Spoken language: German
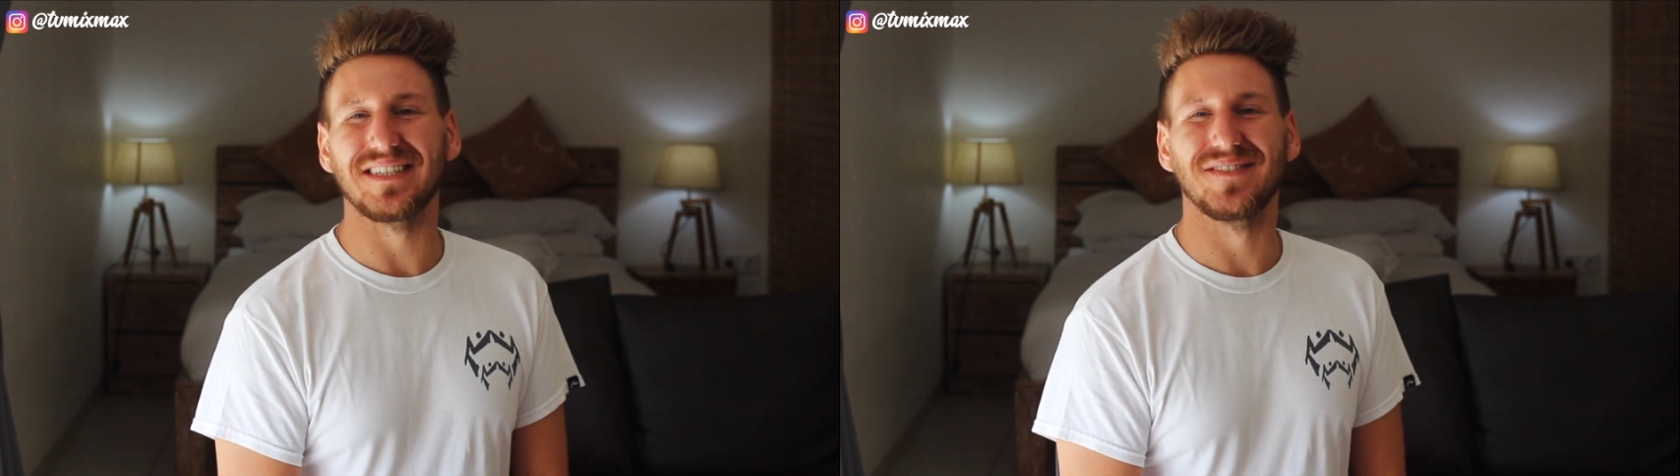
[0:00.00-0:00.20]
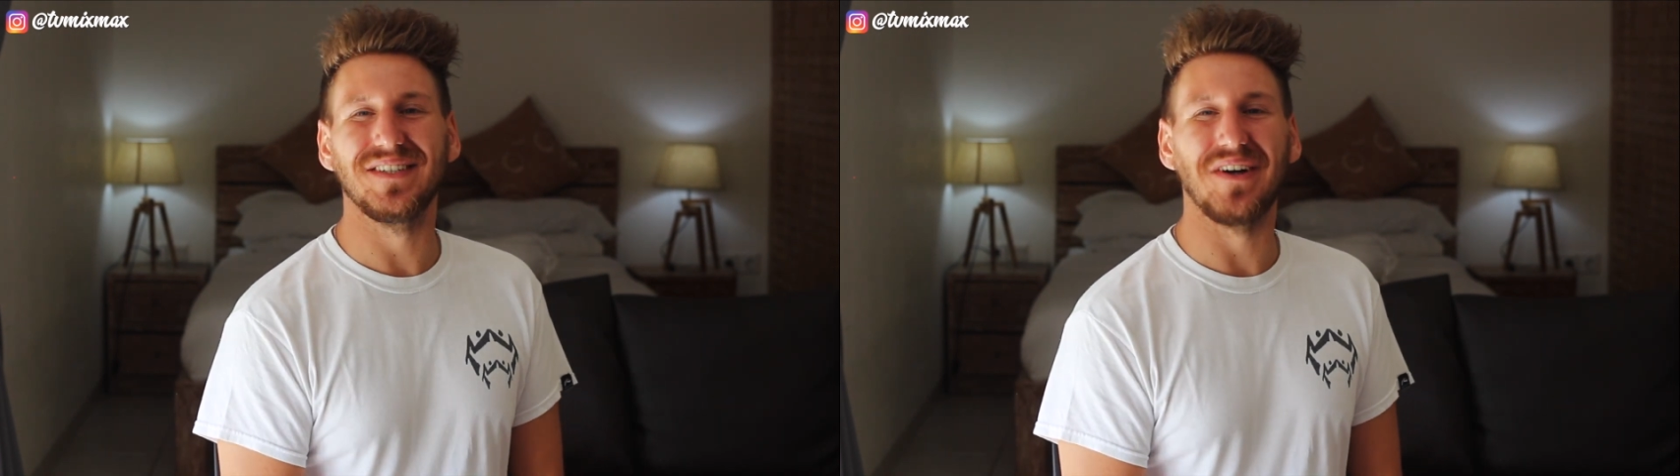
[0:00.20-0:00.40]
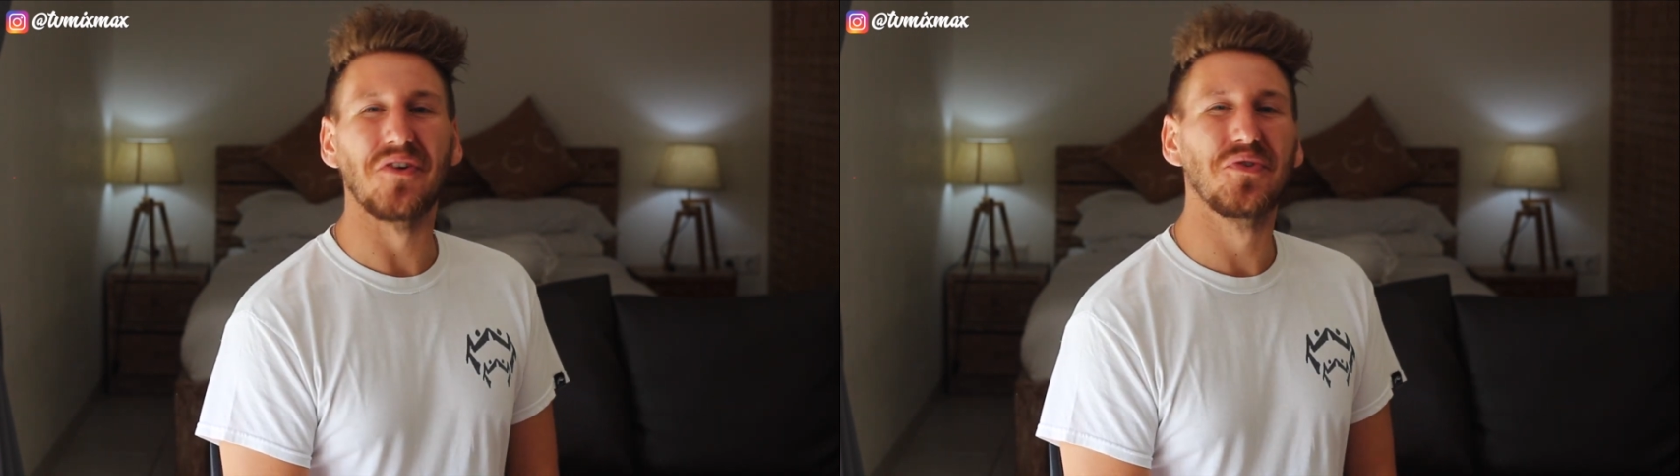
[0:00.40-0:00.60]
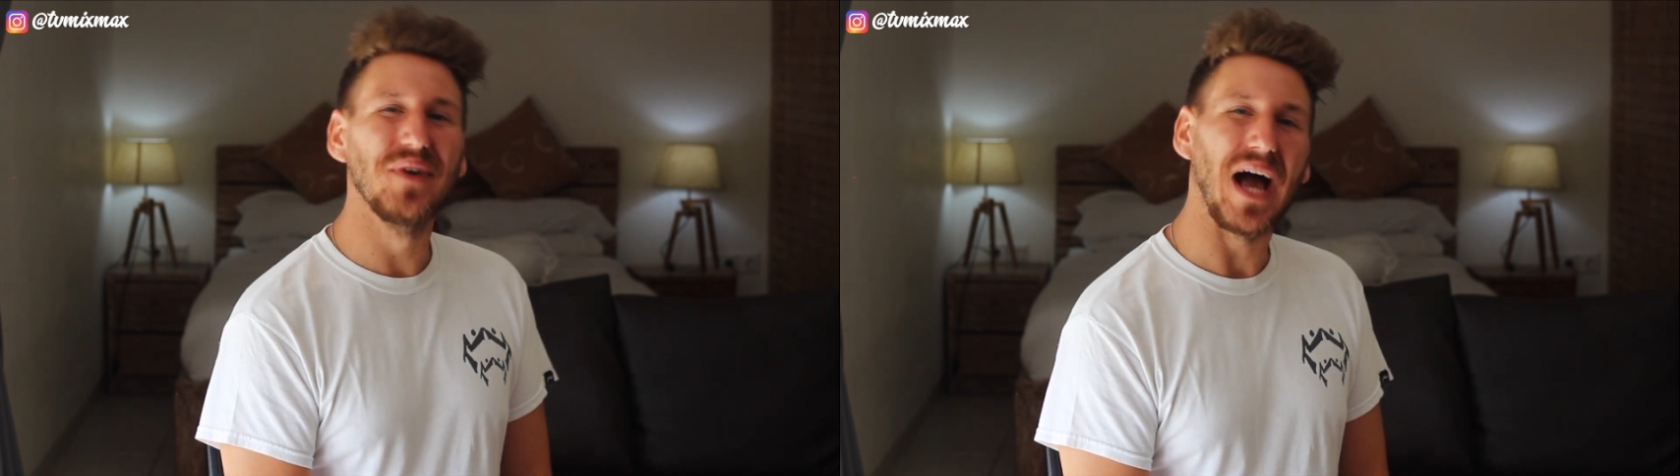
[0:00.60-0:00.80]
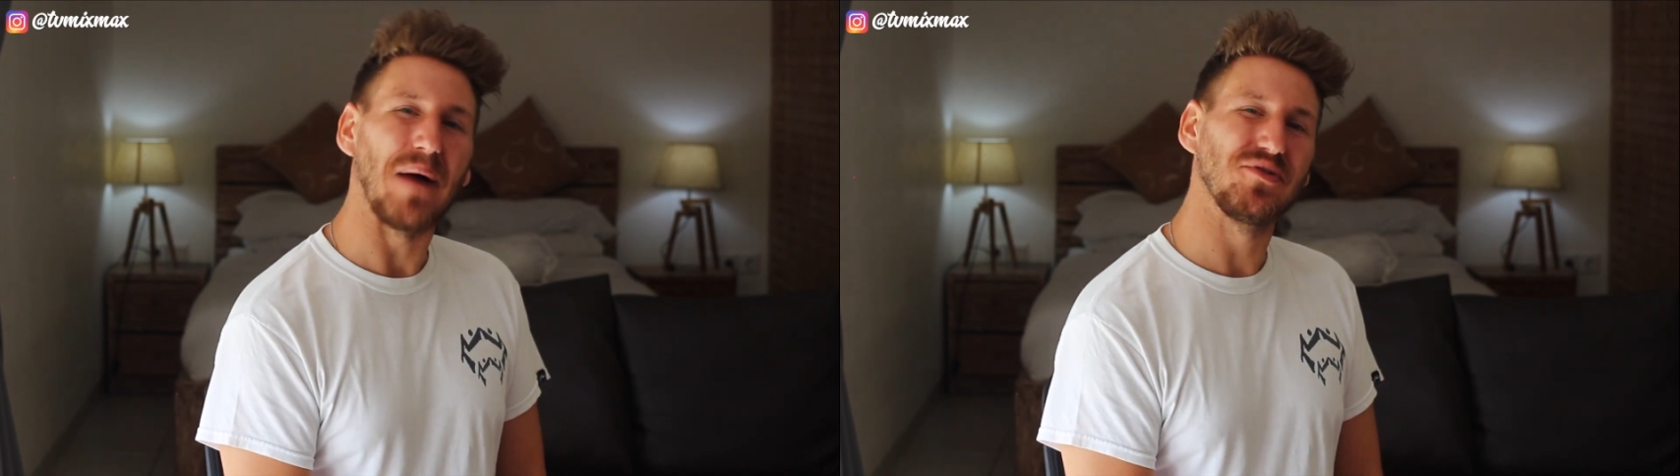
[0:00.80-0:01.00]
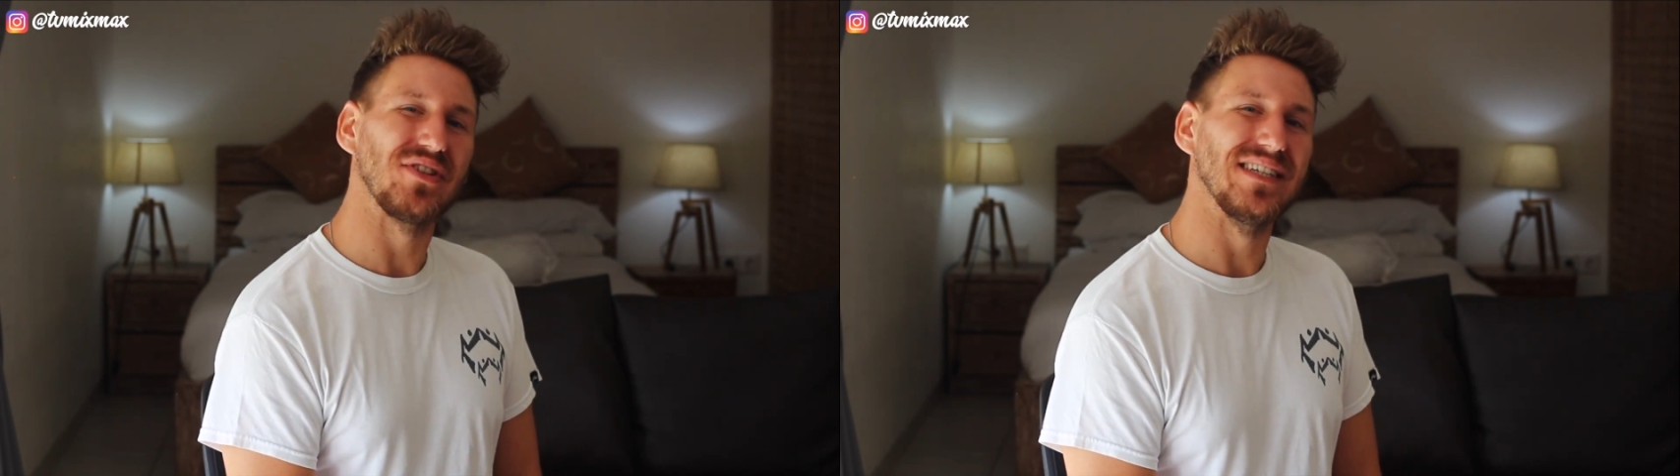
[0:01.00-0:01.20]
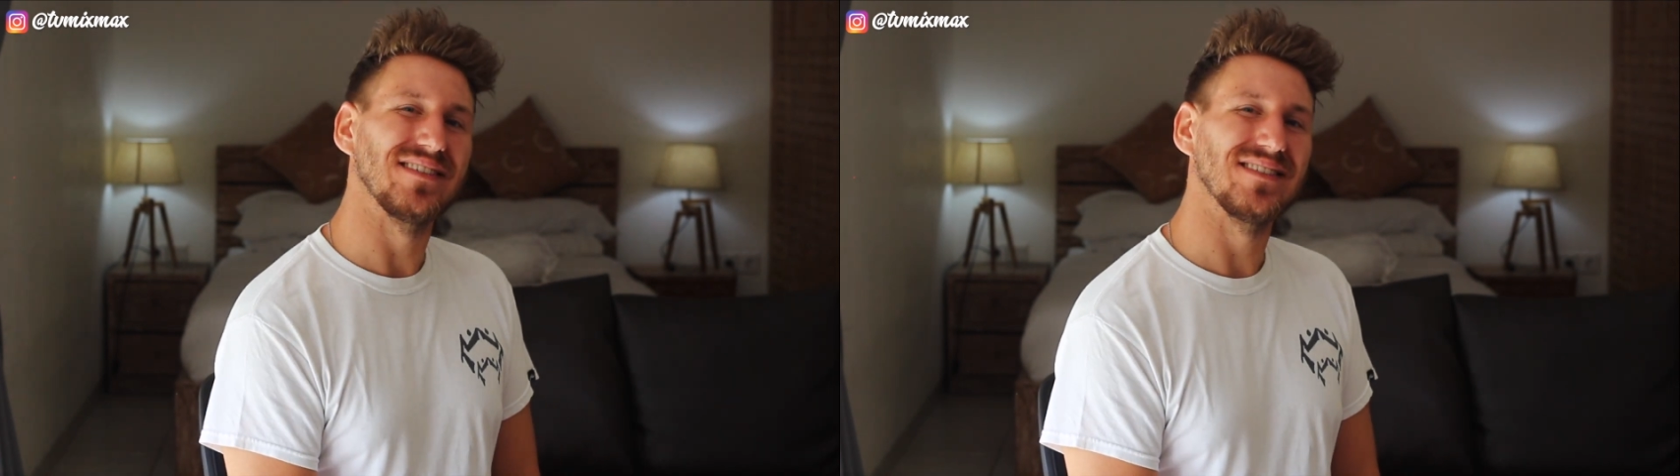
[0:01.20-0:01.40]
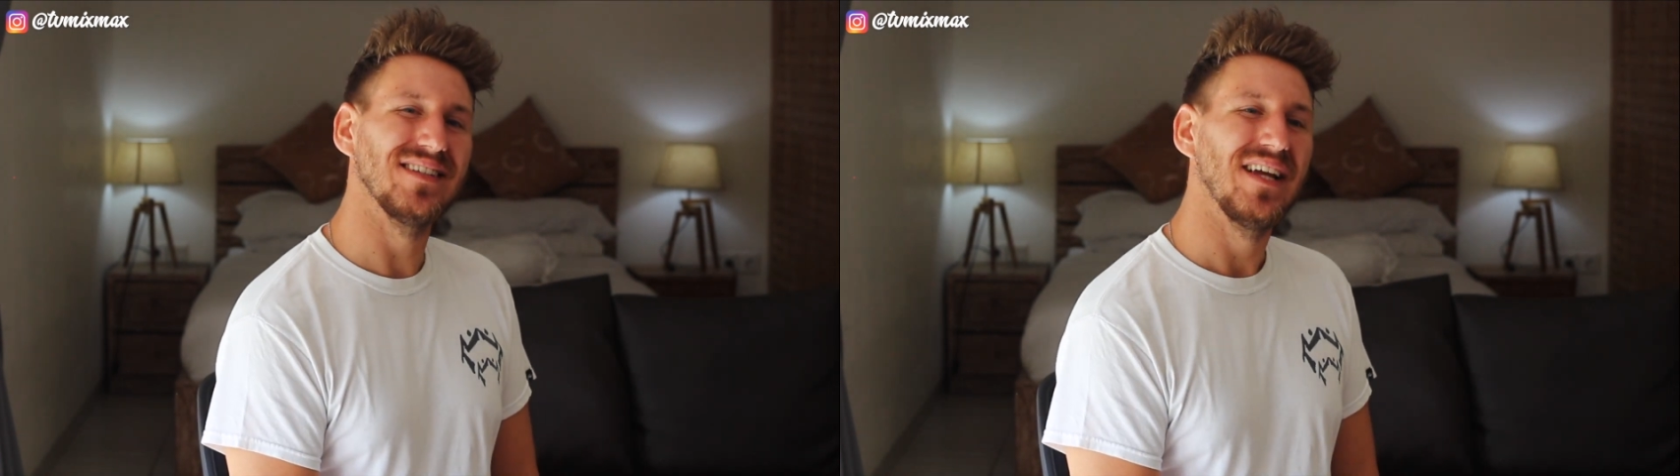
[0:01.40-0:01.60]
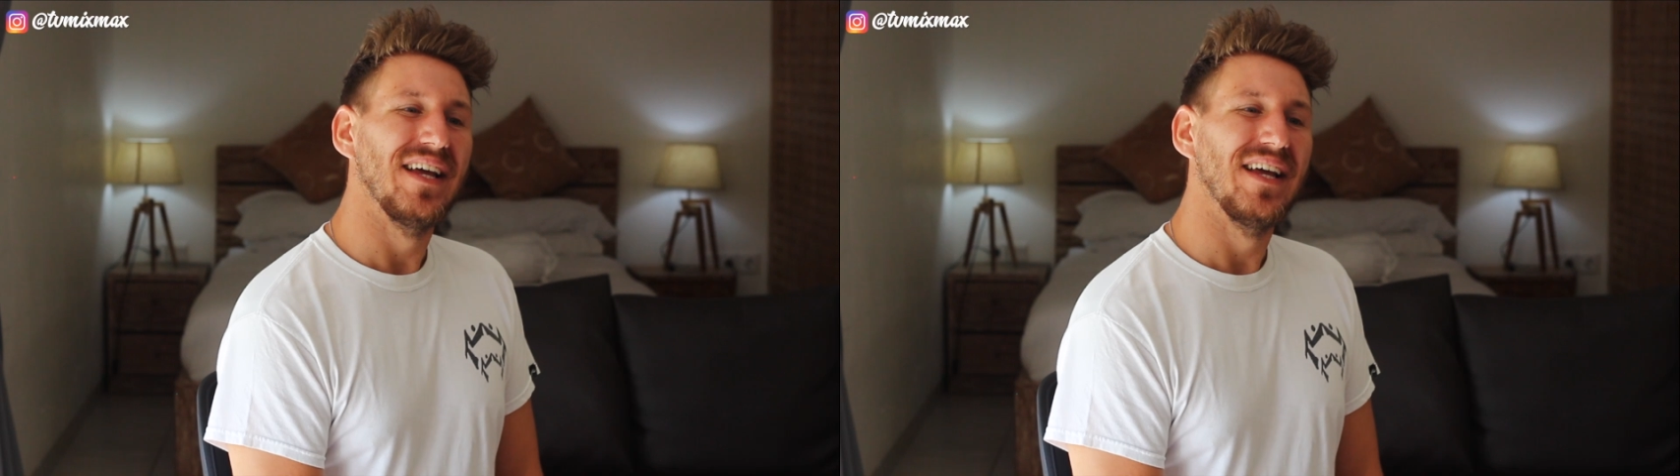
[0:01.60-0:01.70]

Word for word: das Video auch gut abschließen.